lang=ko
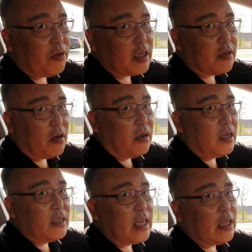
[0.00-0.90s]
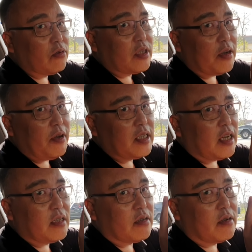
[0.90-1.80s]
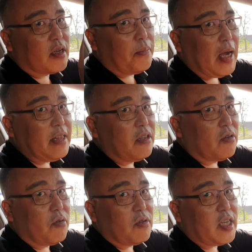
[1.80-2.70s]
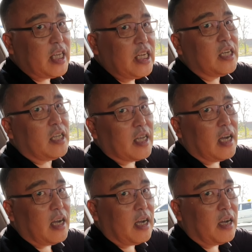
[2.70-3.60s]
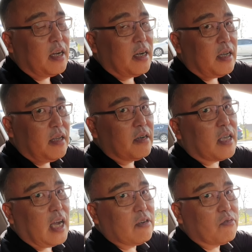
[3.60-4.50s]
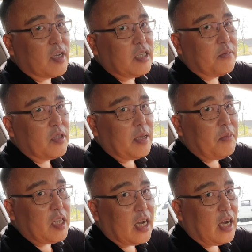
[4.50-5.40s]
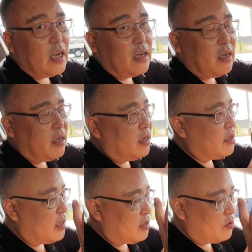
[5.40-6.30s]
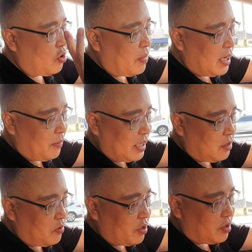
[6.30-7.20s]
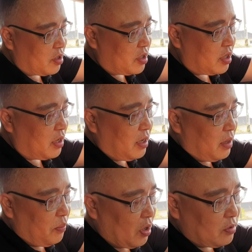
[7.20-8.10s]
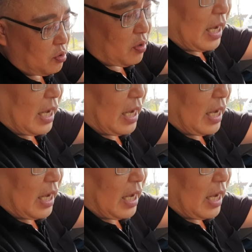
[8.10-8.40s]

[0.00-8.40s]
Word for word: 위해서 자동차 회사에서 그렇게 만들어 놓은 기능이다 이렇게 알고 계시면 됩니다 그래서 초반에 말씀드렸듯이 변속이